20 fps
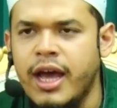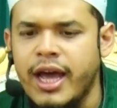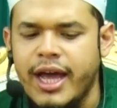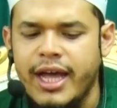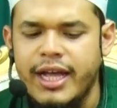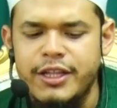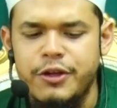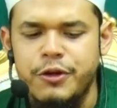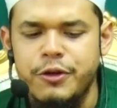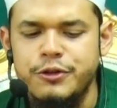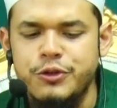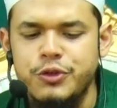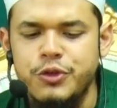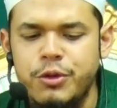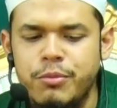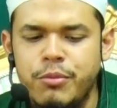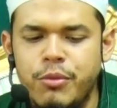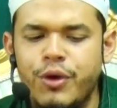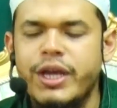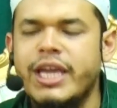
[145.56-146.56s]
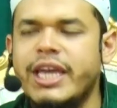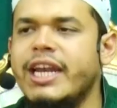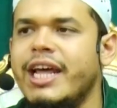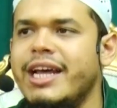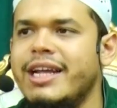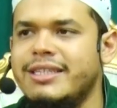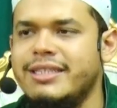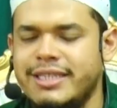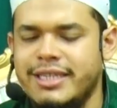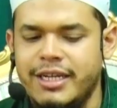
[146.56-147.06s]
kata Rasul mungkin
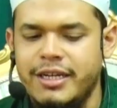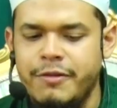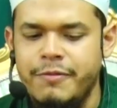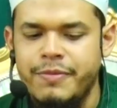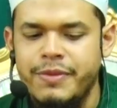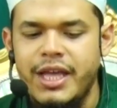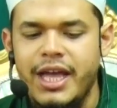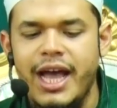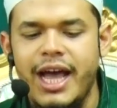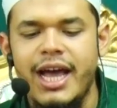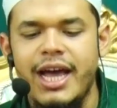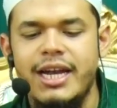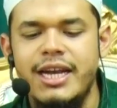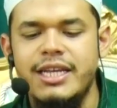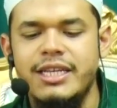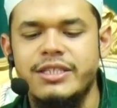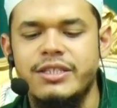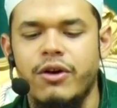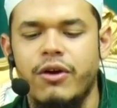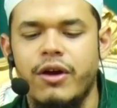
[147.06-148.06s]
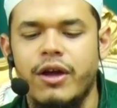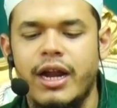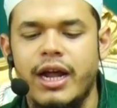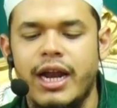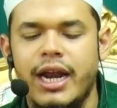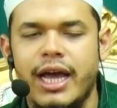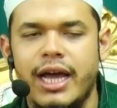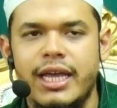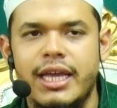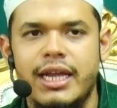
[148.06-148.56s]
aja ada seorang
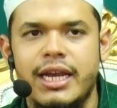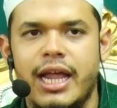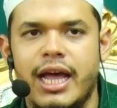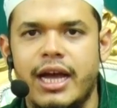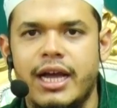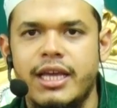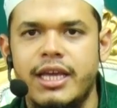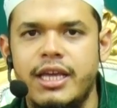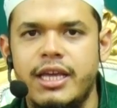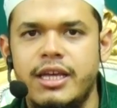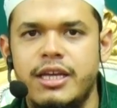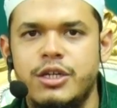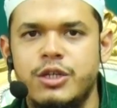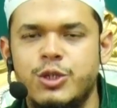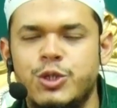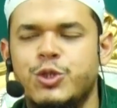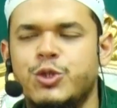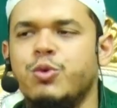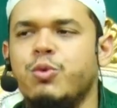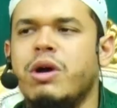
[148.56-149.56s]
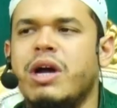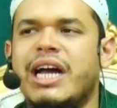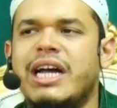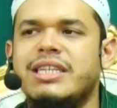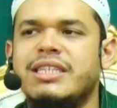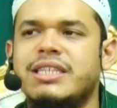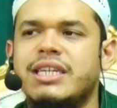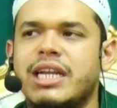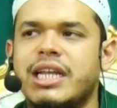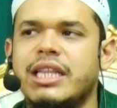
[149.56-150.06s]
laki-laki suka
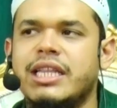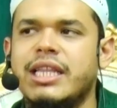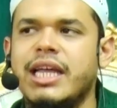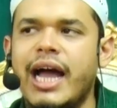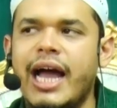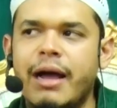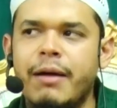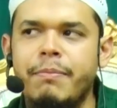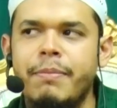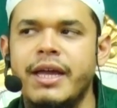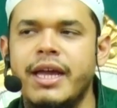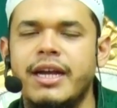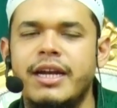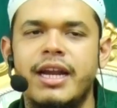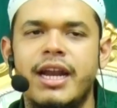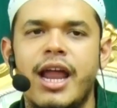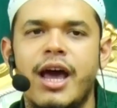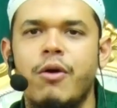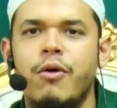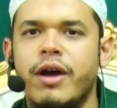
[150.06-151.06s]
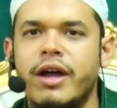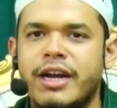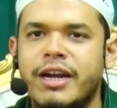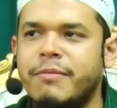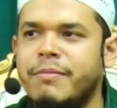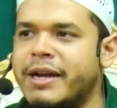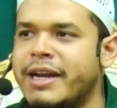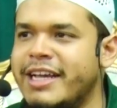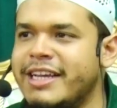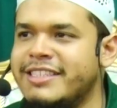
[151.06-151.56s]
cerita apa yang dilakukan
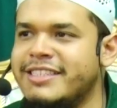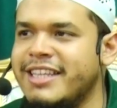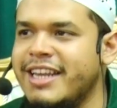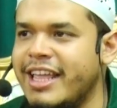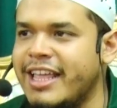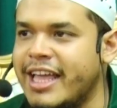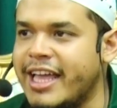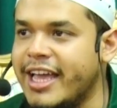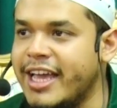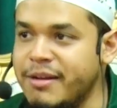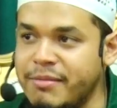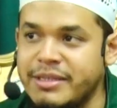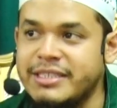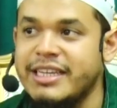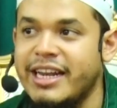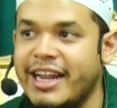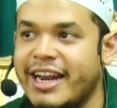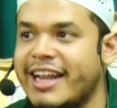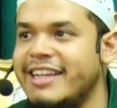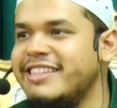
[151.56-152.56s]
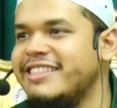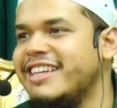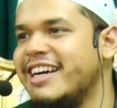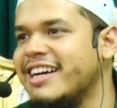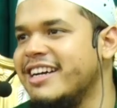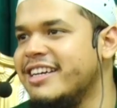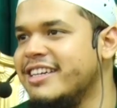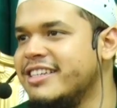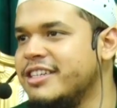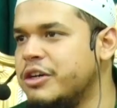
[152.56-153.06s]
kepada istrinya ya ini masalah ranjang
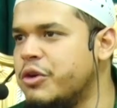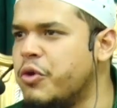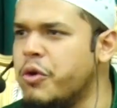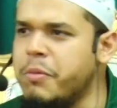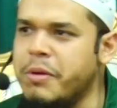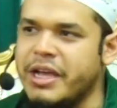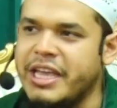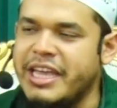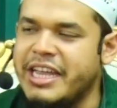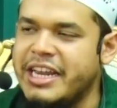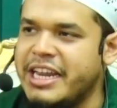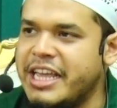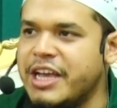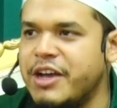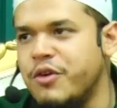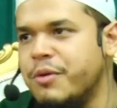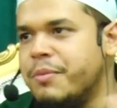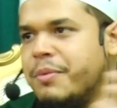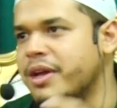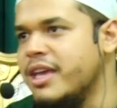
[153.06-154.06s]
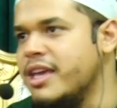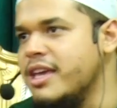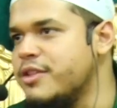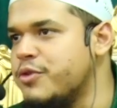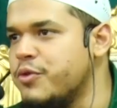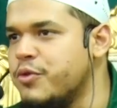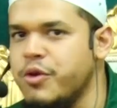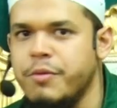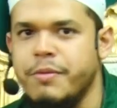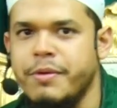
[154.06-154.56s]
Gue begini, gue
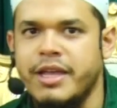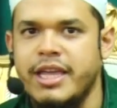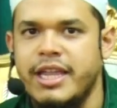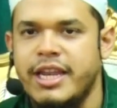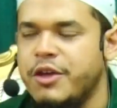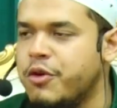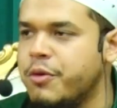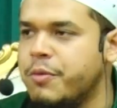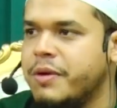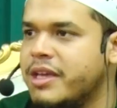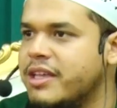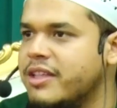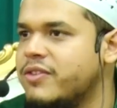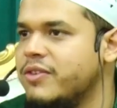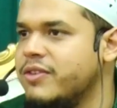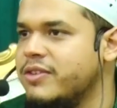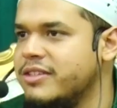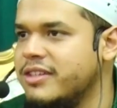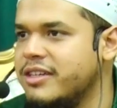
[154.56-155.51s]
begitu, gue begini, gue begitu.